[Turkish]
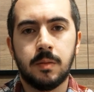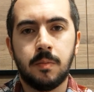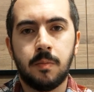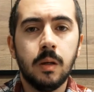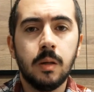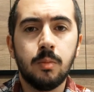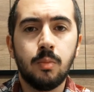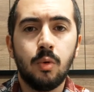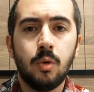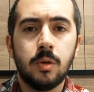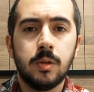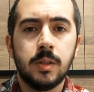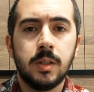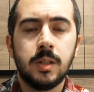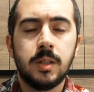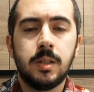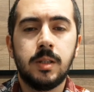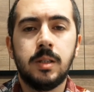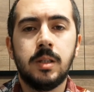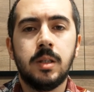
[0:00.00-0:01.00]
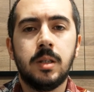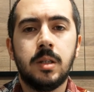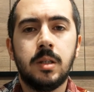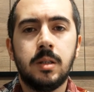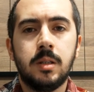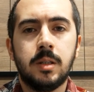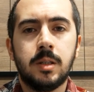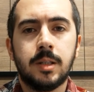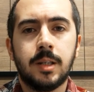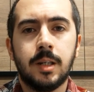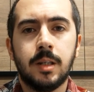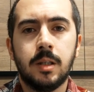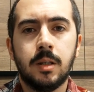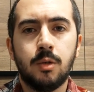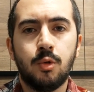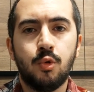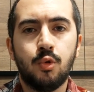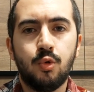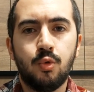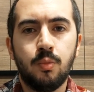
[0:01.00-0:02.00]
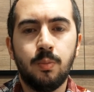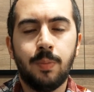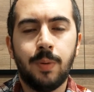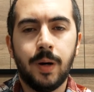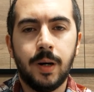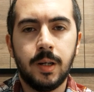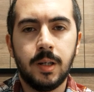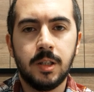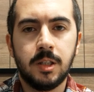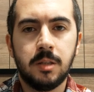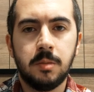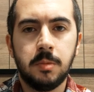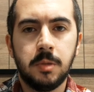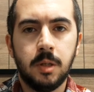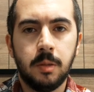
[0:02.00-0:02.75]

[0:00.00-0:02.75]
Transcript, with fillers: Ee, bu arada istediğiniz kadar ürün paylaşımı